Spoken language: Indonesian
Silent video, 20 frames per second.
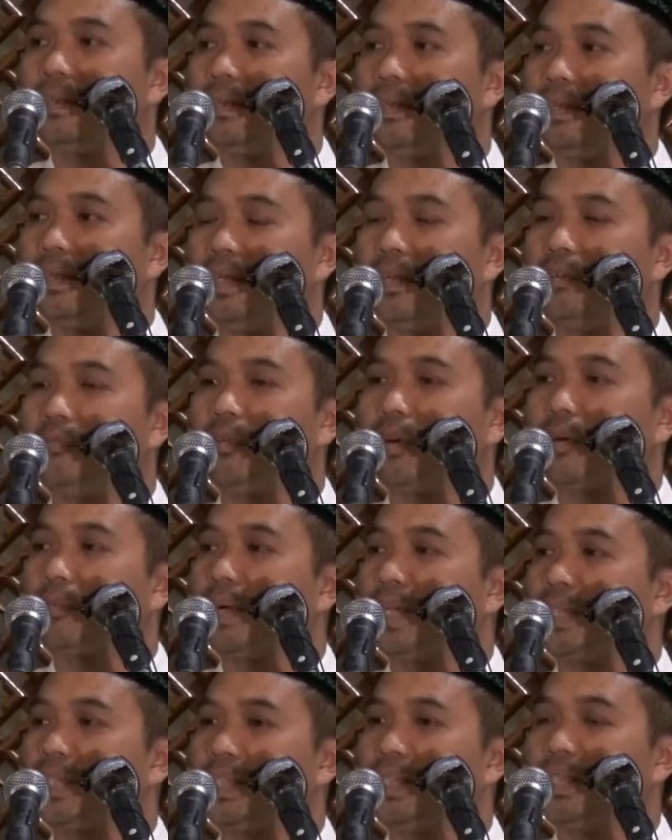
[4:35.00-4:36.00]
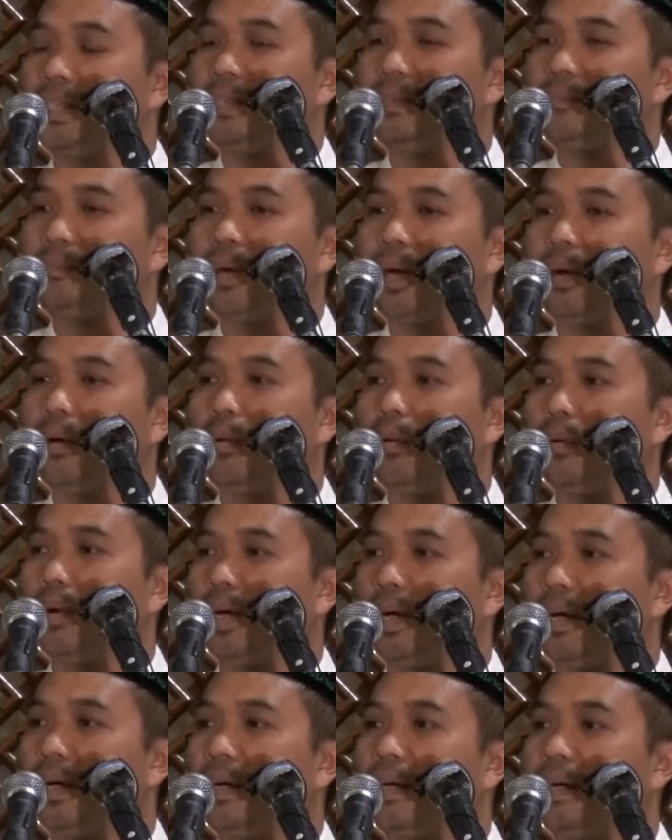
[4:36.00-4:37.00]
informasi
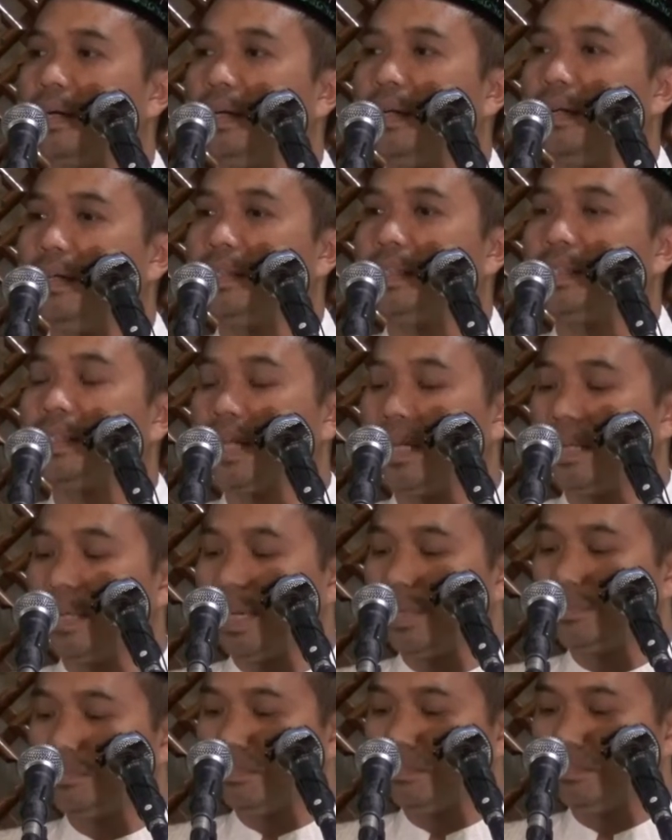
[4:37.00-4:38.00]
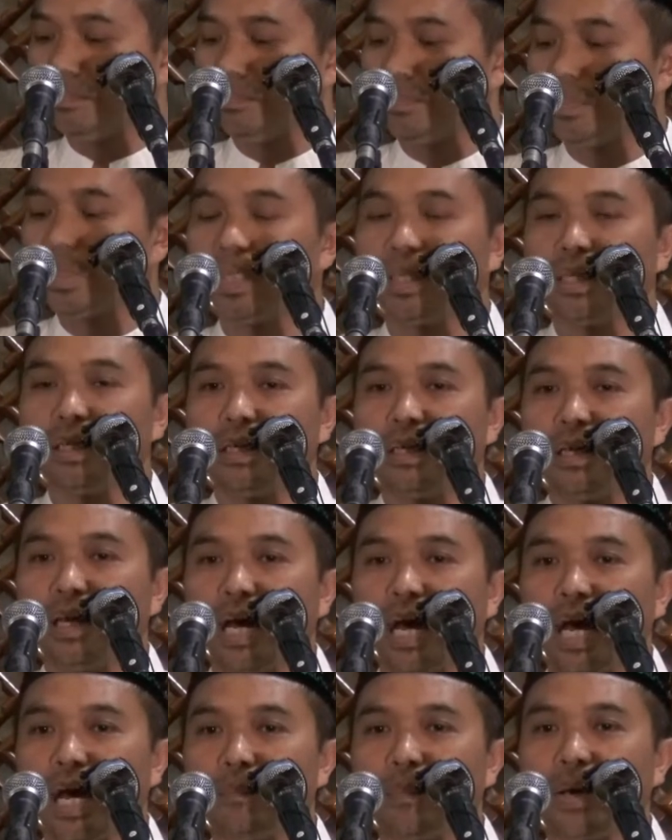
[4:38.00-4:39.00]
bahwa di dalam
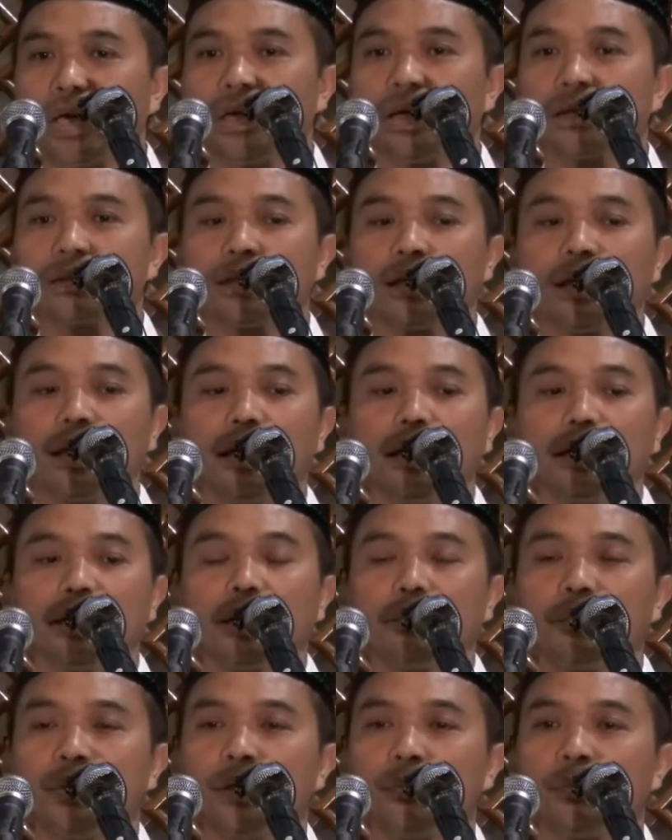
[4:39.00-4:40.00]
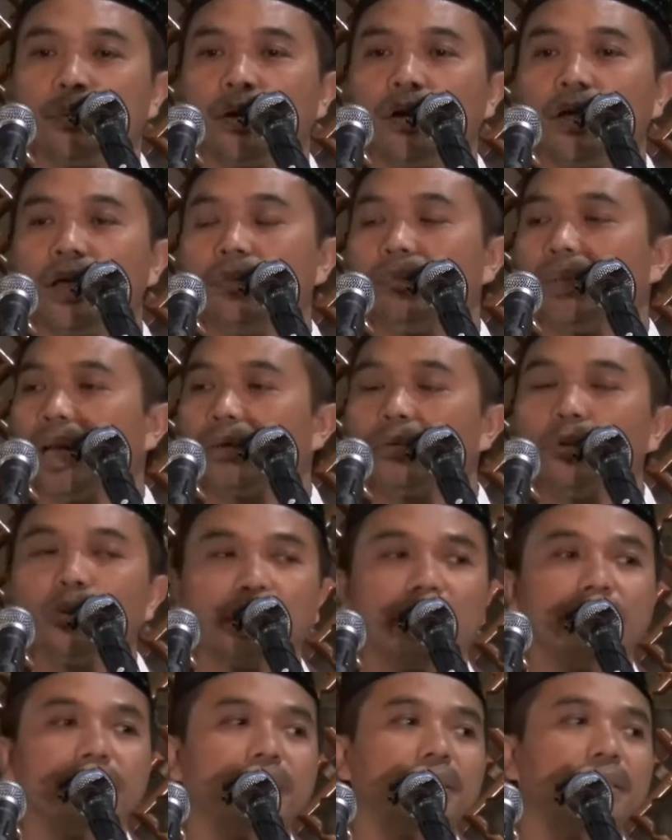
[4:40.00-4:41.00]
apa yang telah Nabi Ibrahim
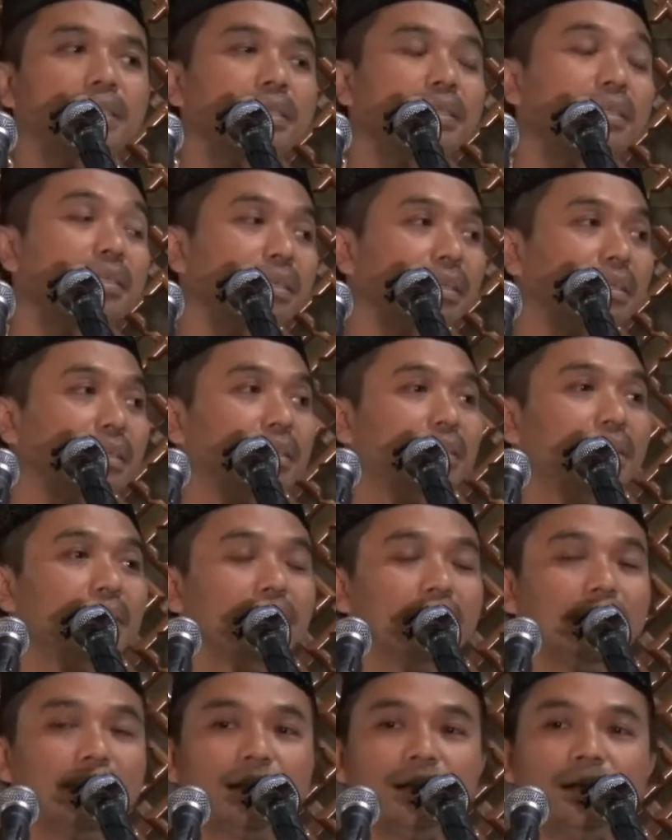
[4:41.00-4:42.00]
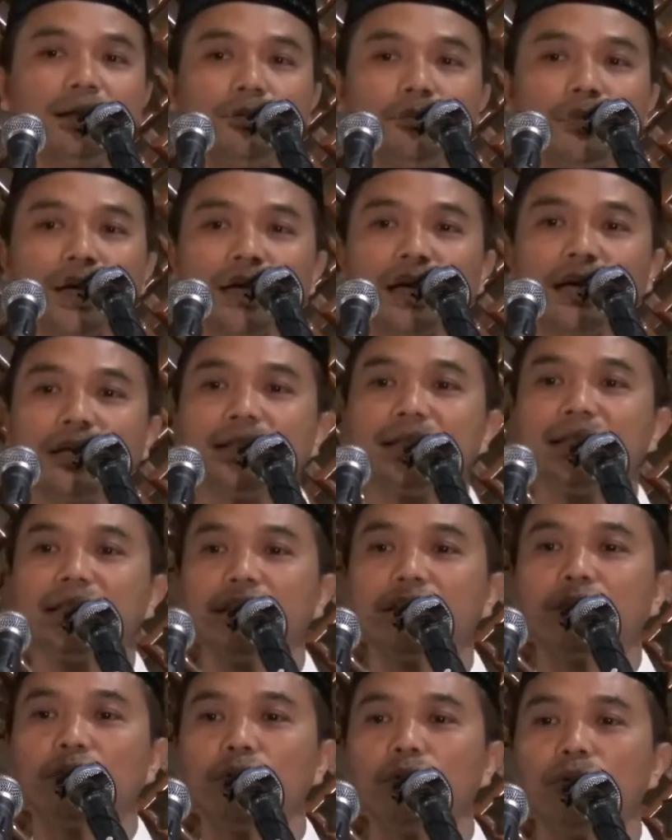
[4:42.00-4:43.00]
lakukan ya, maka di
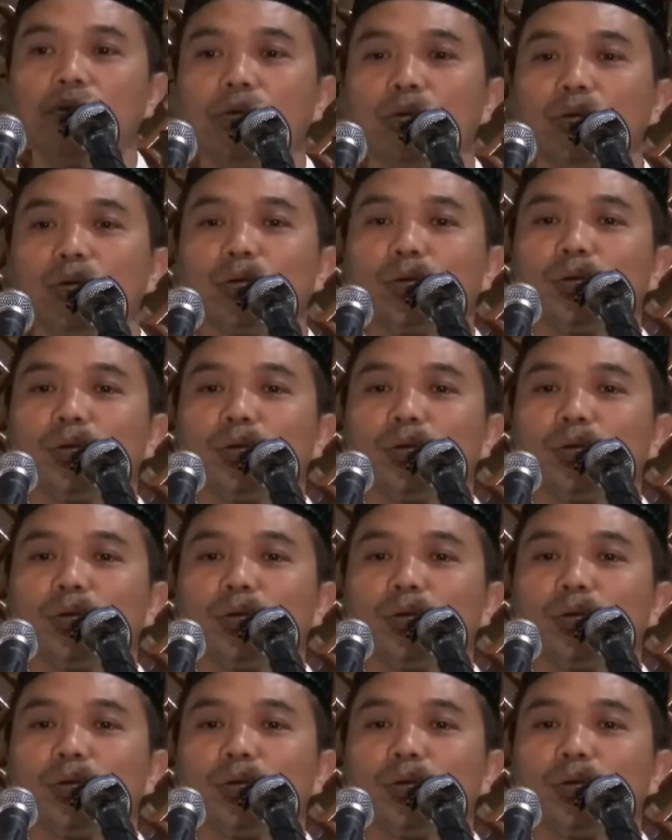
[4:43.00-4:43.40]
situ